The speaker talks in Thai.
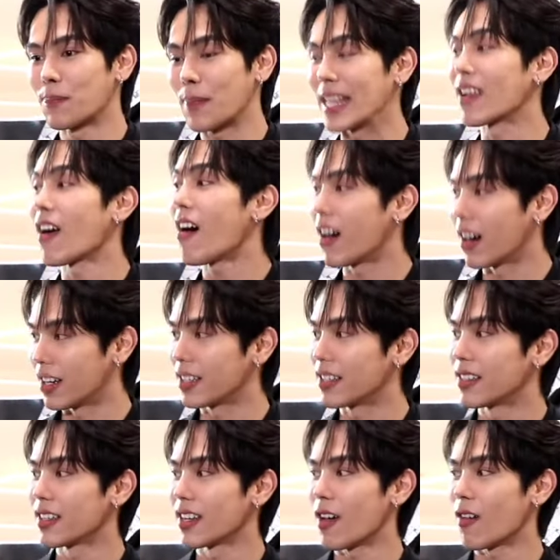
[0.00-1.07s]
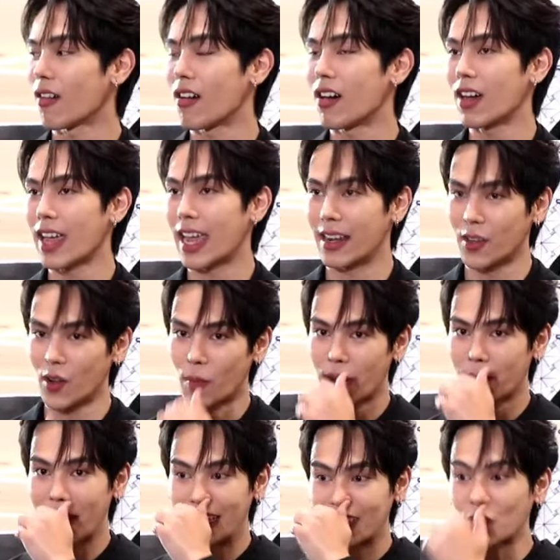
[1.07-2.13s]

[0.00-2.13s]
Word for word: ปิดกล้อง เราก็เห็นอยู่เป็นบิง